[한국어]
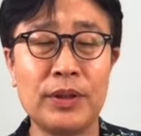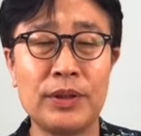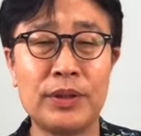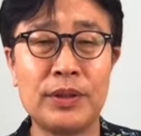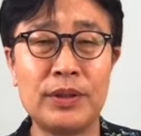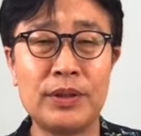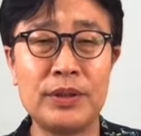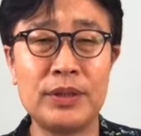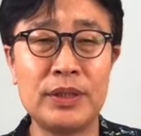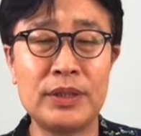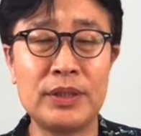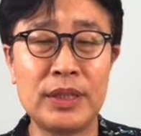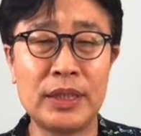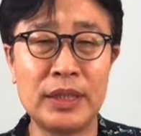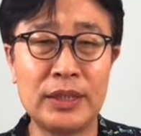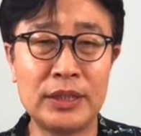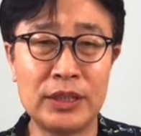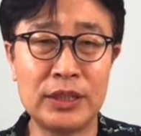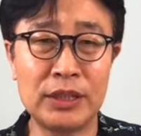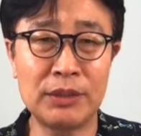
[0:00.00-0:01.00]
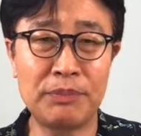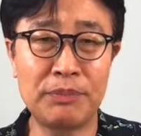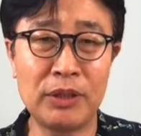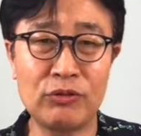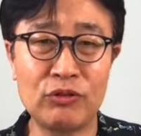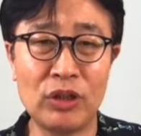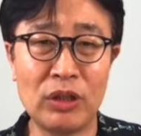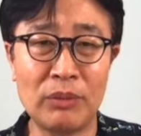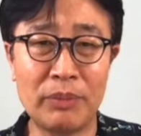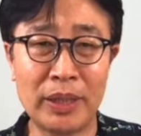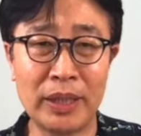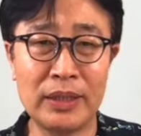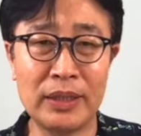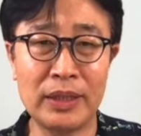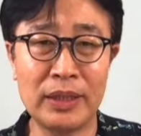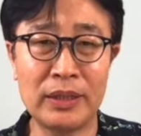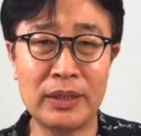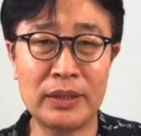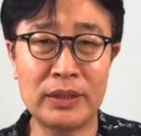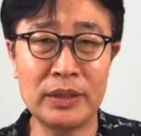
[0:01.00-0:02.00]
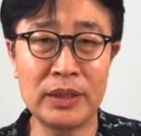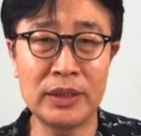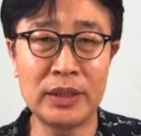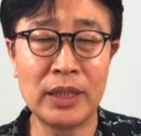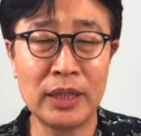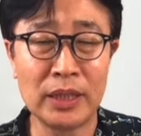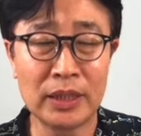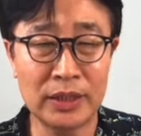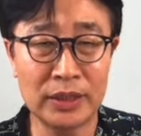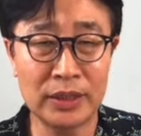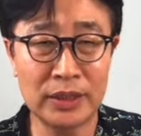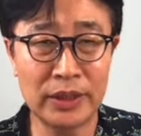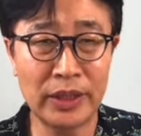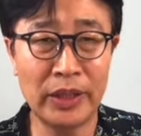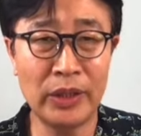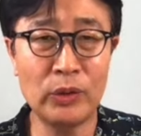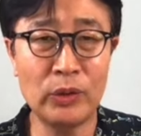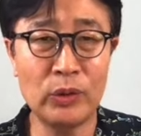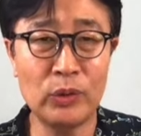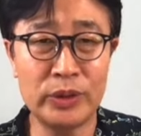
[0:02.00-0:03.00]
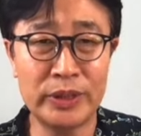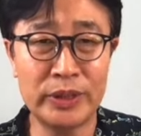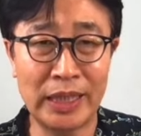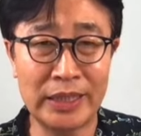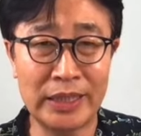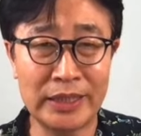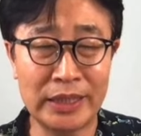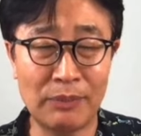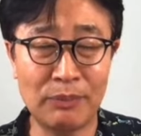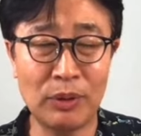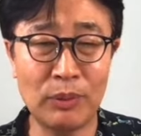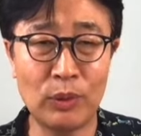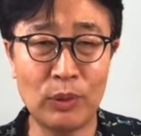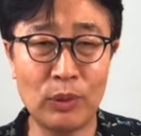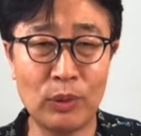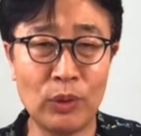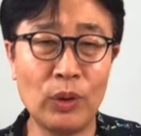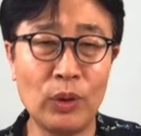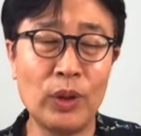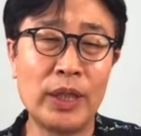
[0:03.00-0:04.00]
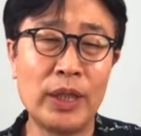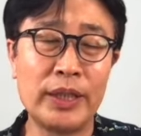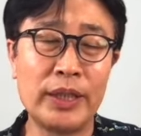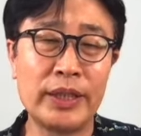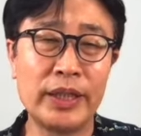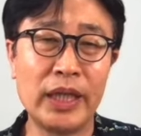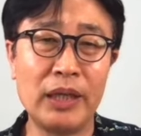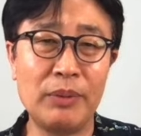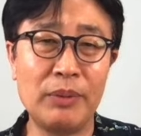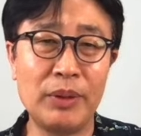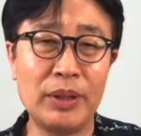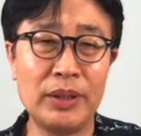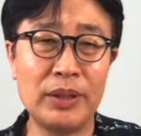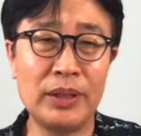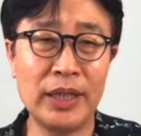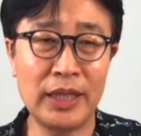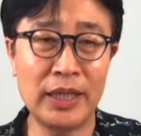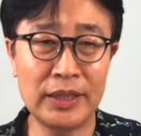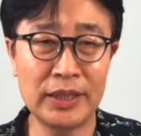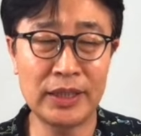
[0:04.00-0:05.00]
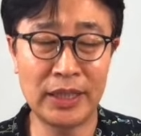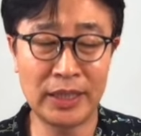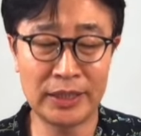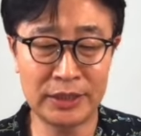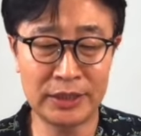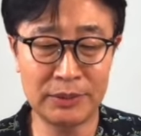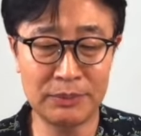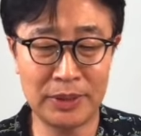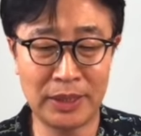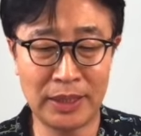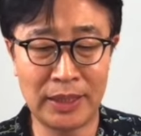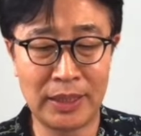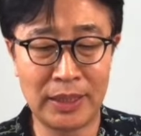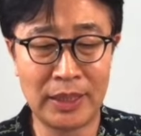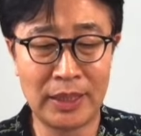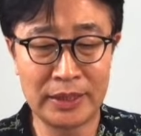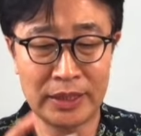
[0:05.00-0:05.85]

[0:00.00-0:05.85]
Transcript: 어떤 현장은 집행유예를 받게 되는지 그 내용을 잘 살펴보고 대비를 해야 될 것 같습니다.